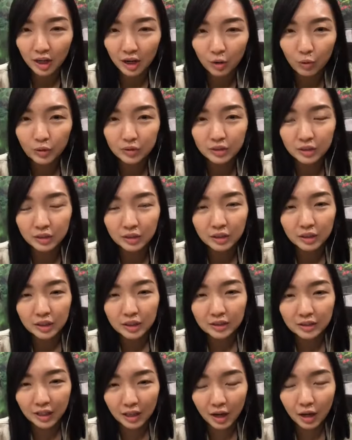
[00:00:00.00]
或者
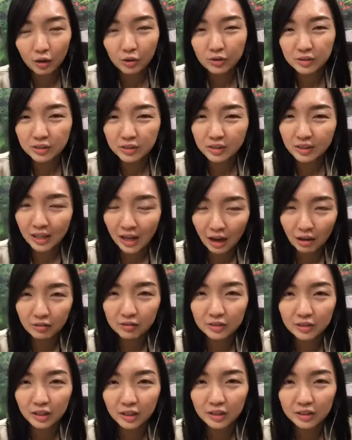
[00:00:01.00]
想要了
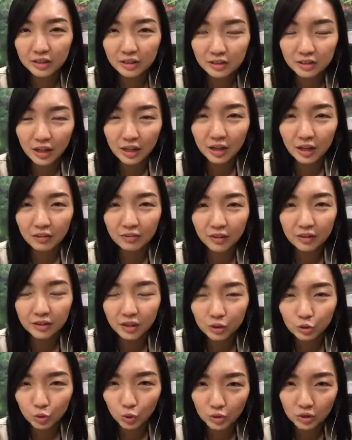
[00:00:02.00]
解自然疗法在
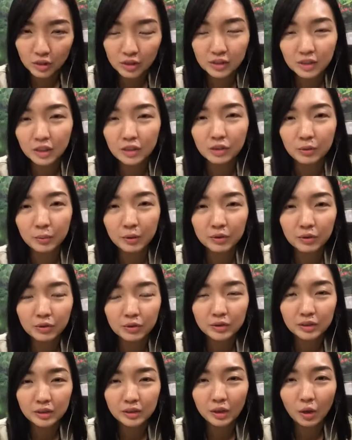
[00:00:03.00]
做这一些什么东
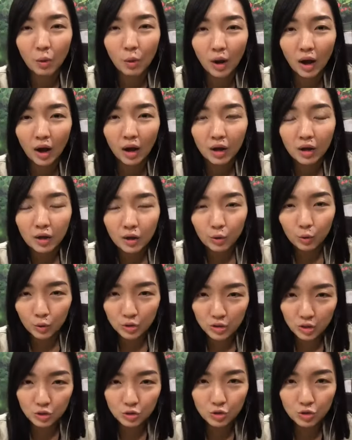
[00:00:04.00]
西的话，或
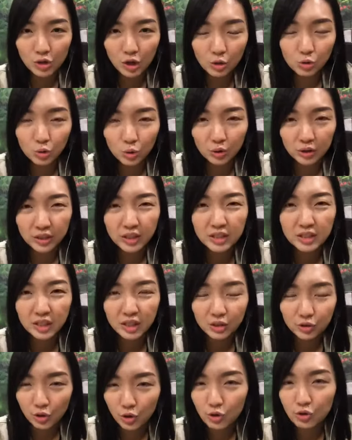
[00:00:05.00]
者需要做一些
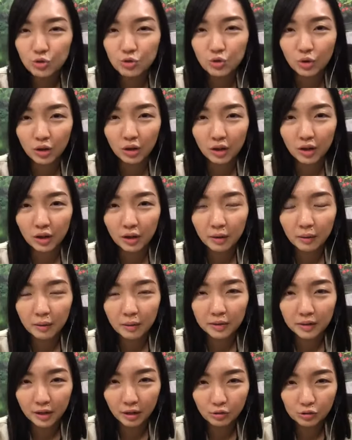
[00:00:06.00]
验血，
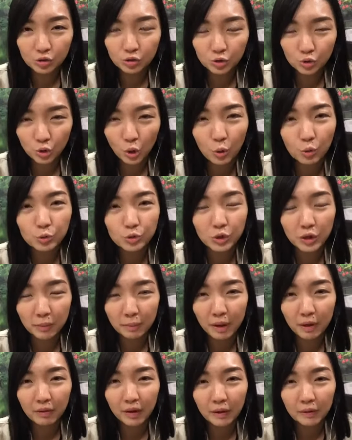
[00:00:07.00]
要抽血
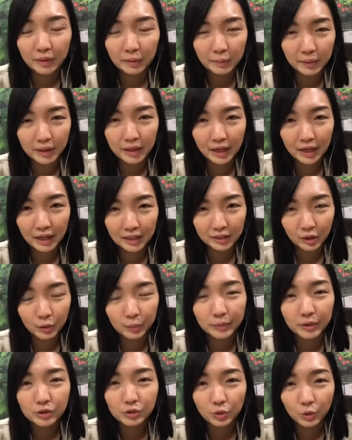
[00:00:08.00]
报告，你们可以来到我
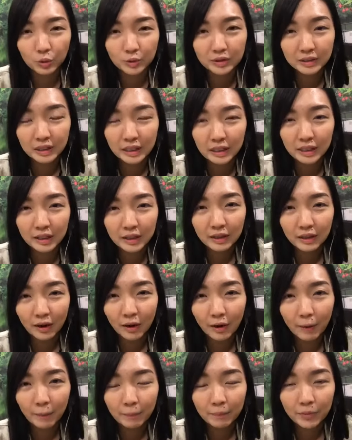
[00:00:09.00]
们的中心，
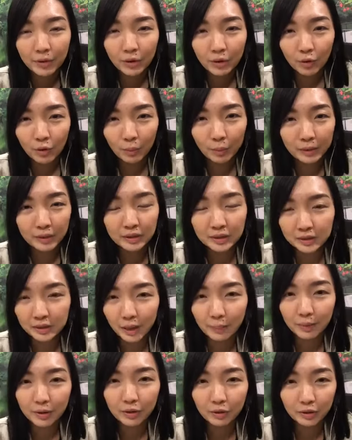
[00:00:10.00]
好，我们那
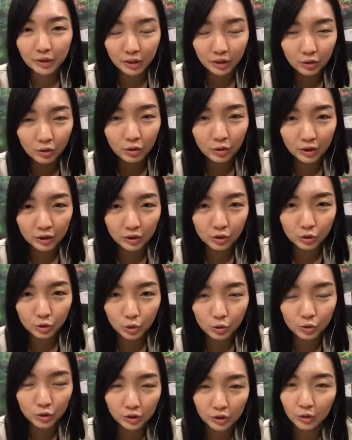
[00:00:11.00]
边有提供跟你抽
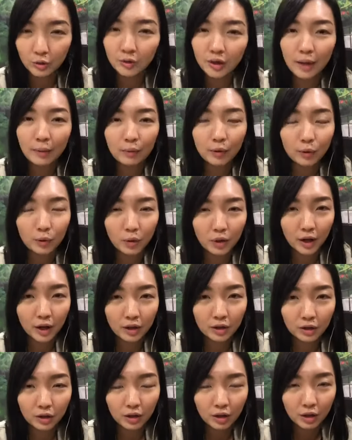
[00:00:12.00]
血，然后 lab 会过来
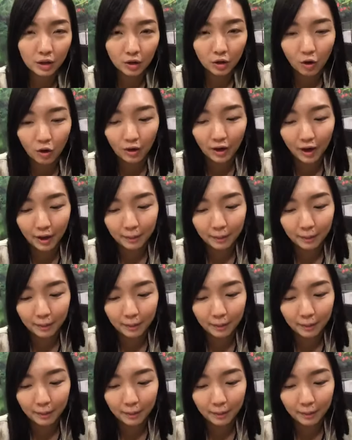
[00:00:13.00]
呃 collect，